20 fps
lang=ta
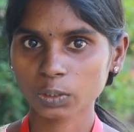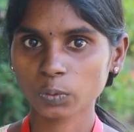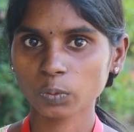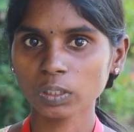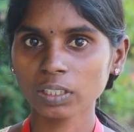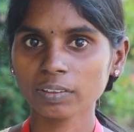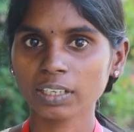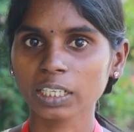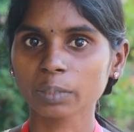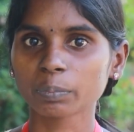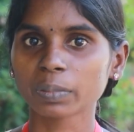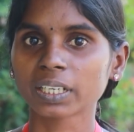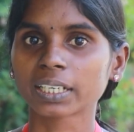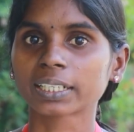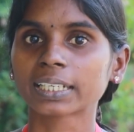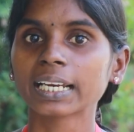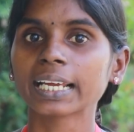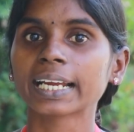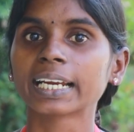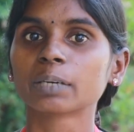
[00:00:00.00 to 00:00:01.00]
கூலி வேலைக்கு
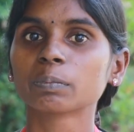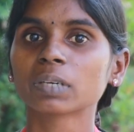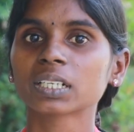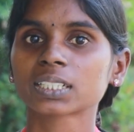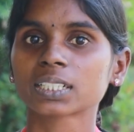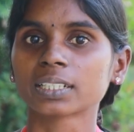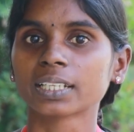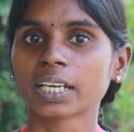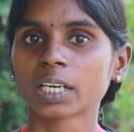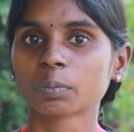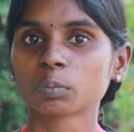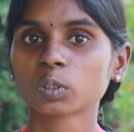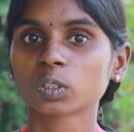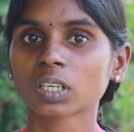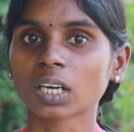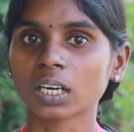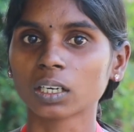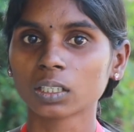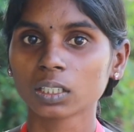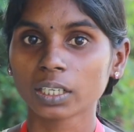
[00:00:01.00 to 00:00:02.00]
போயிருக்கல ஹெட் மாஸ்டர் தினமும்
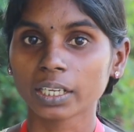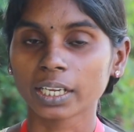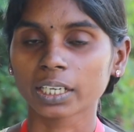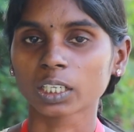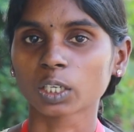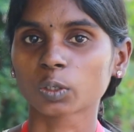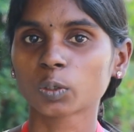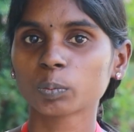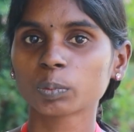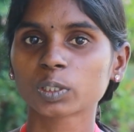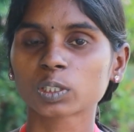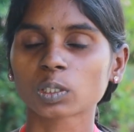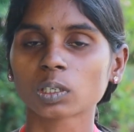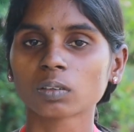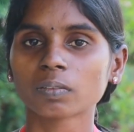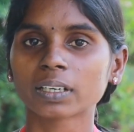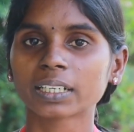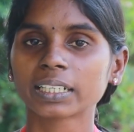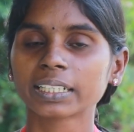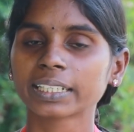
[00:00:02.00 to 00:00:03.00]
கா எங்களை கூப்பிட்டு
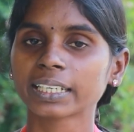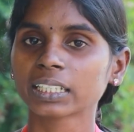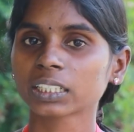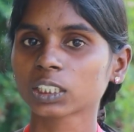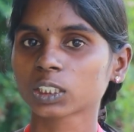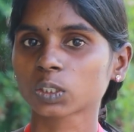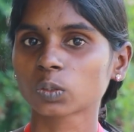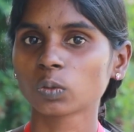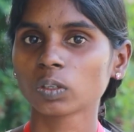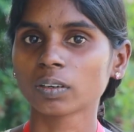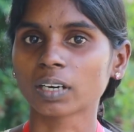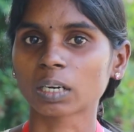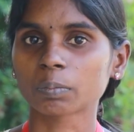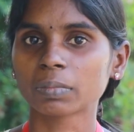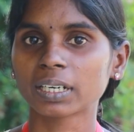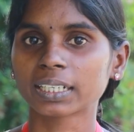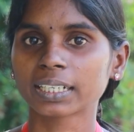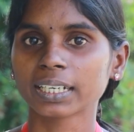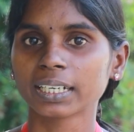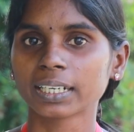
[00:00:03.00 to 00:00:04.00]
சொல்லுவாங்க நீங்கள் எதுக்கு ஸ்கூல்
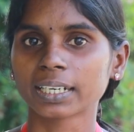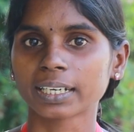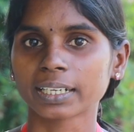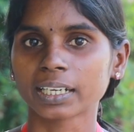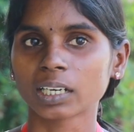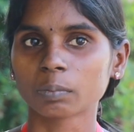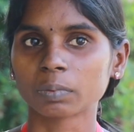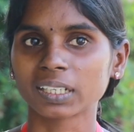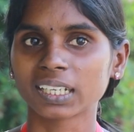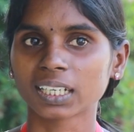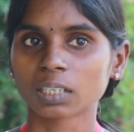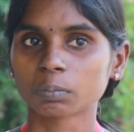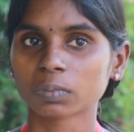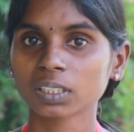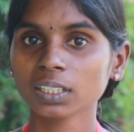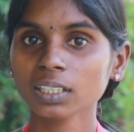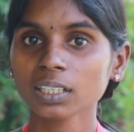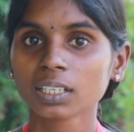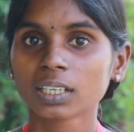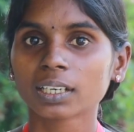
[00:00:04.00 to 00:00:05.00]
வரமாட்டேன்றீங்க அப்படின்னு
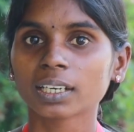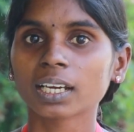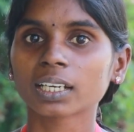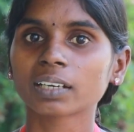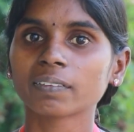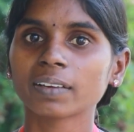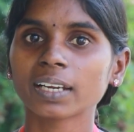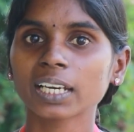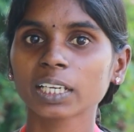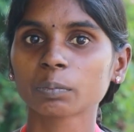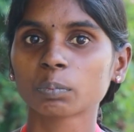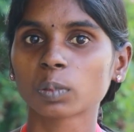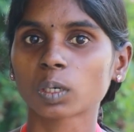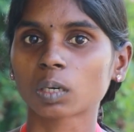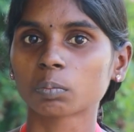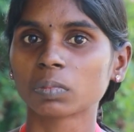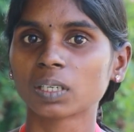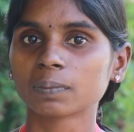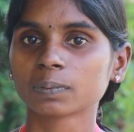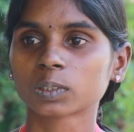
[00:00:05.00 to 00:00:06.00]
கேட்கும்போது நாங்கள் வேலைக்கு
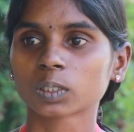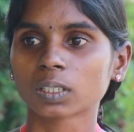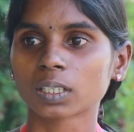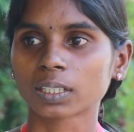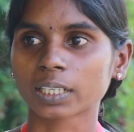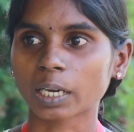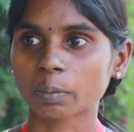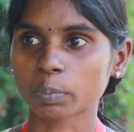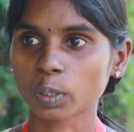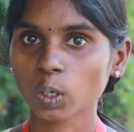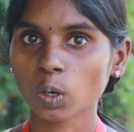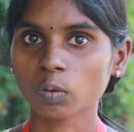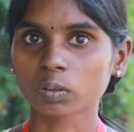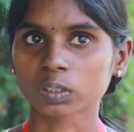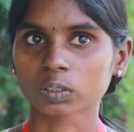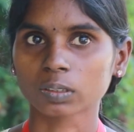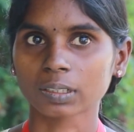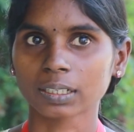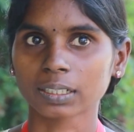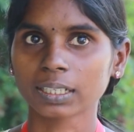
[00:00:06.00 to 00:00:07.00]
போகிற மேம் சொன்னதுக்கப்புறம்
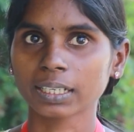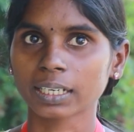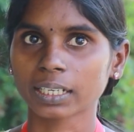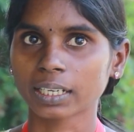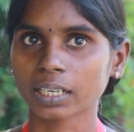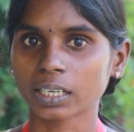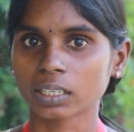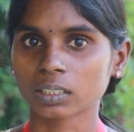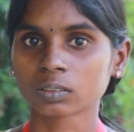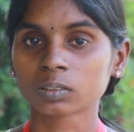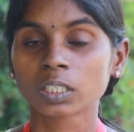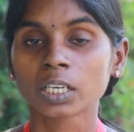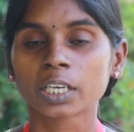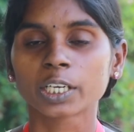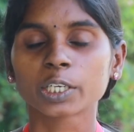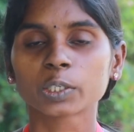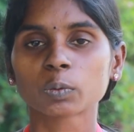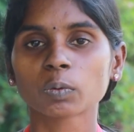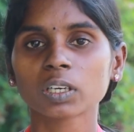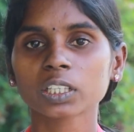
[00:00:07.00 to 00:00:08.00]
அவங்க சொன்னாங்க என்னை
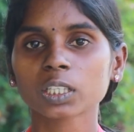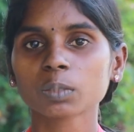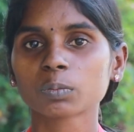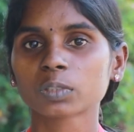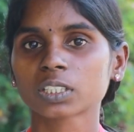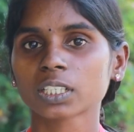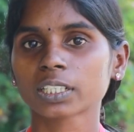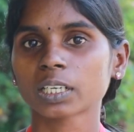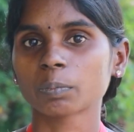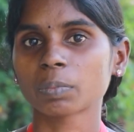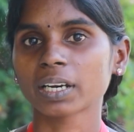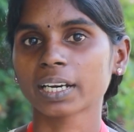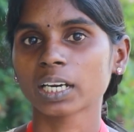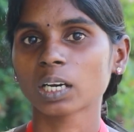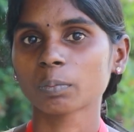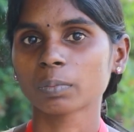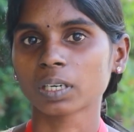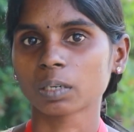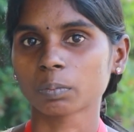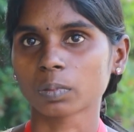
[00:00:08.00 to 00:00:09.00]
நீ டுவெல்த்து முடிச்சதுக்கப்புறம்
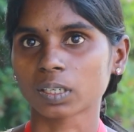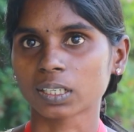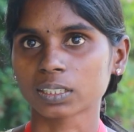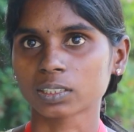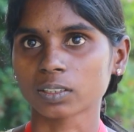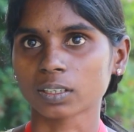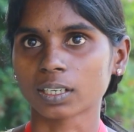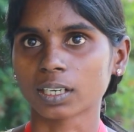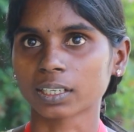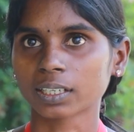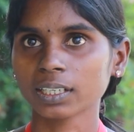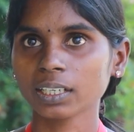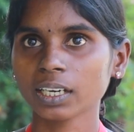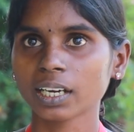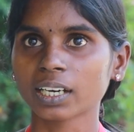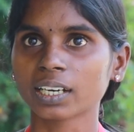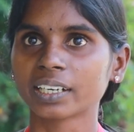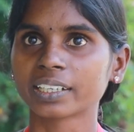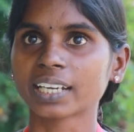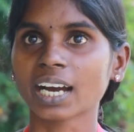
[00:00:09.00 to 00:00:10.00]
என்ன பண்ண போகிறேன்னு சொன்னாங்க
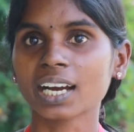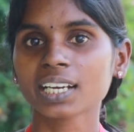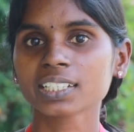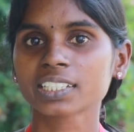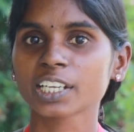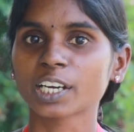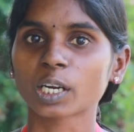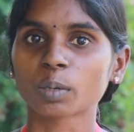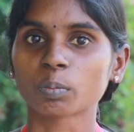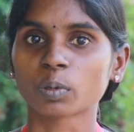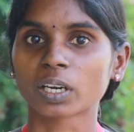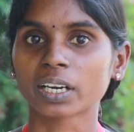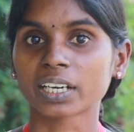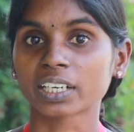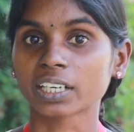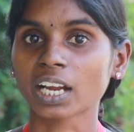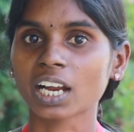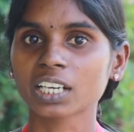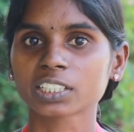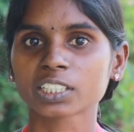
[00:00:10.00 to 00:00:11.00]
நான் டான்ஸ் ஆட போகிறேன்
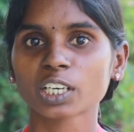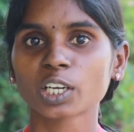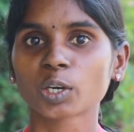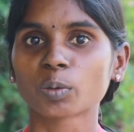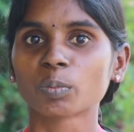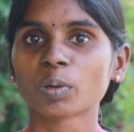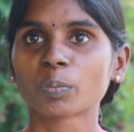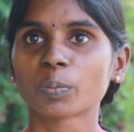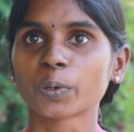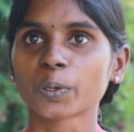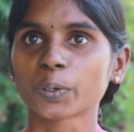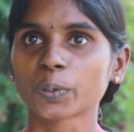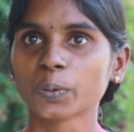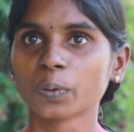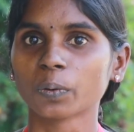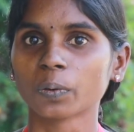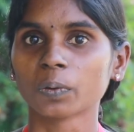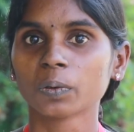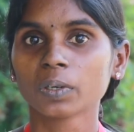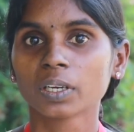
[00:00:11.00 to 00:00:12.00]
எனக்கு டான்ஸ்லாம் ரொம்ப
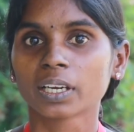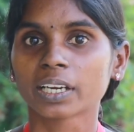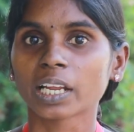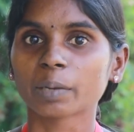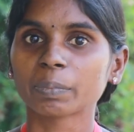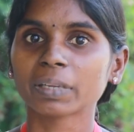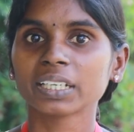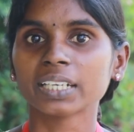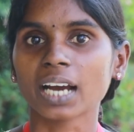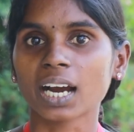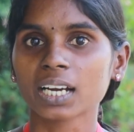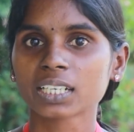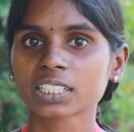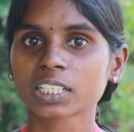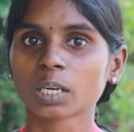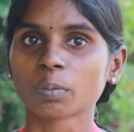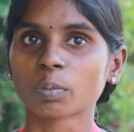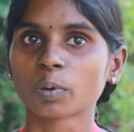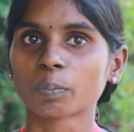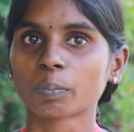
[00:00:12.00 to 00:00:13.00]
பிடிக்கும் நான் அப்படியே
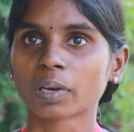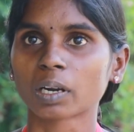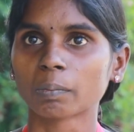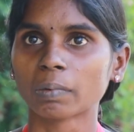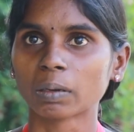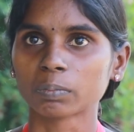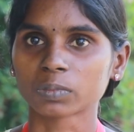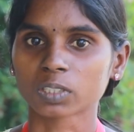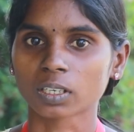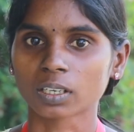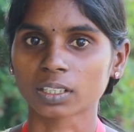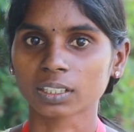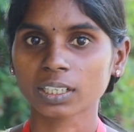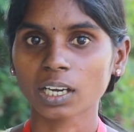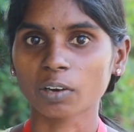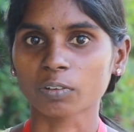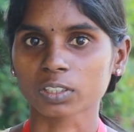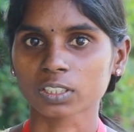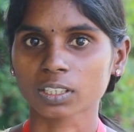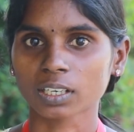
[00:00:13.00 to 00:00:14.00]
டான்ஸில் போக போகிறேன் மேம்
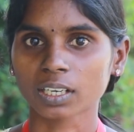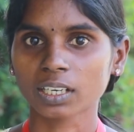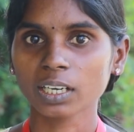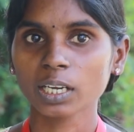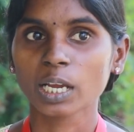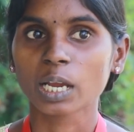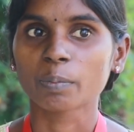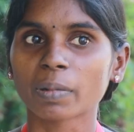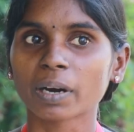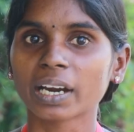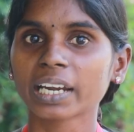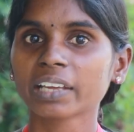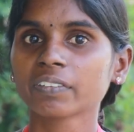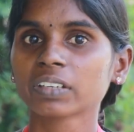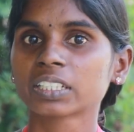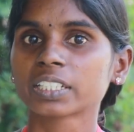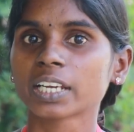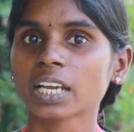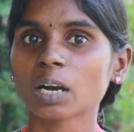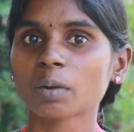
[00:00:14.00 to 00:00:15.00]
சொன்னதுக்கு அவங்க சொன்னாங்க படி
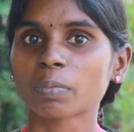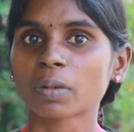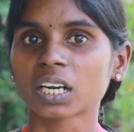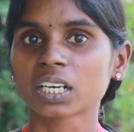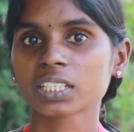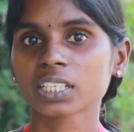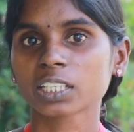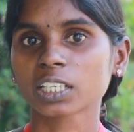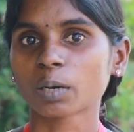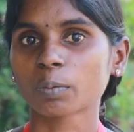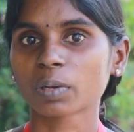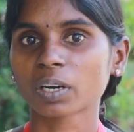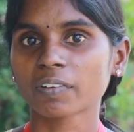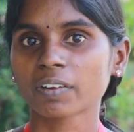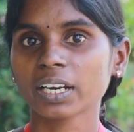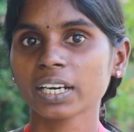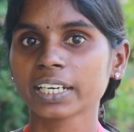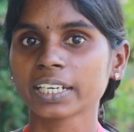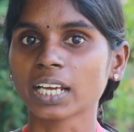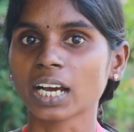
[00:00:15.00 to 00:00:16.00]
விஜயா படித்ததுக்கப்புறம்
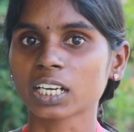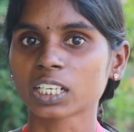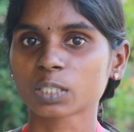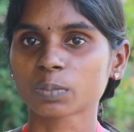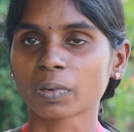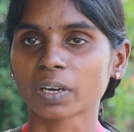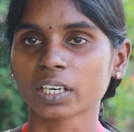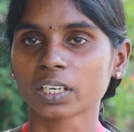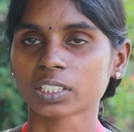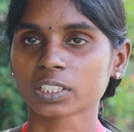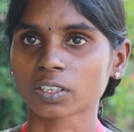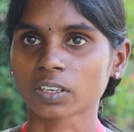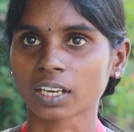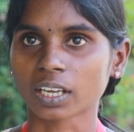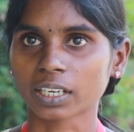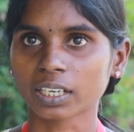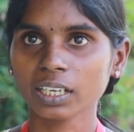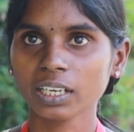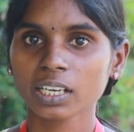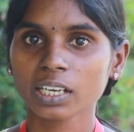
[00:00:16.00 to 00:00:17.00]
வேணால் நீ டான்ஸ் பண்ணுன்னு
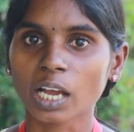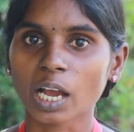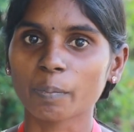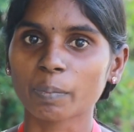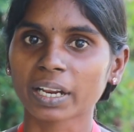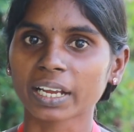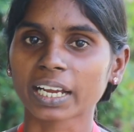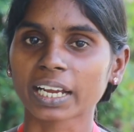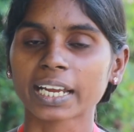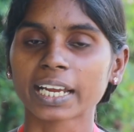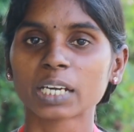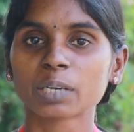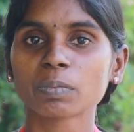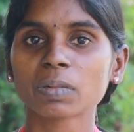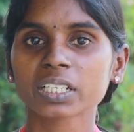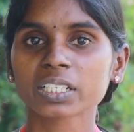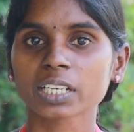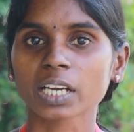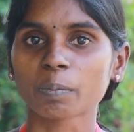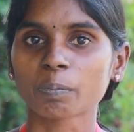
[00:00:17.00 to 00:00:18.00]
சொன்னாங்க அப்புறம் எங்கள் ஹெட்
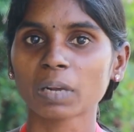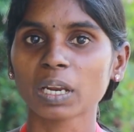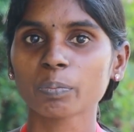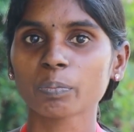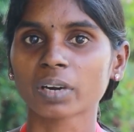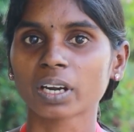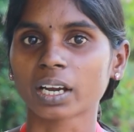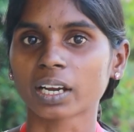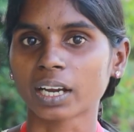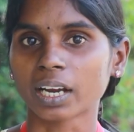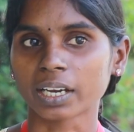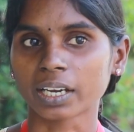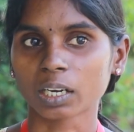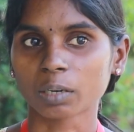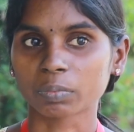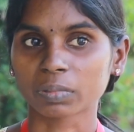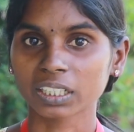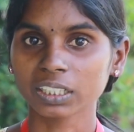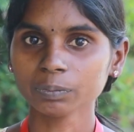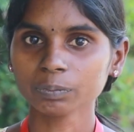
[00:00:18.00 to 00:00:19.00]
மாஸ்டர் அப்ளை பண்ணாங்க
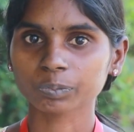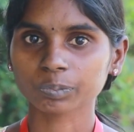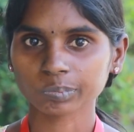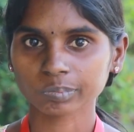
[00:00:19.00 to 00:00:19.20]
அகரமுக்கு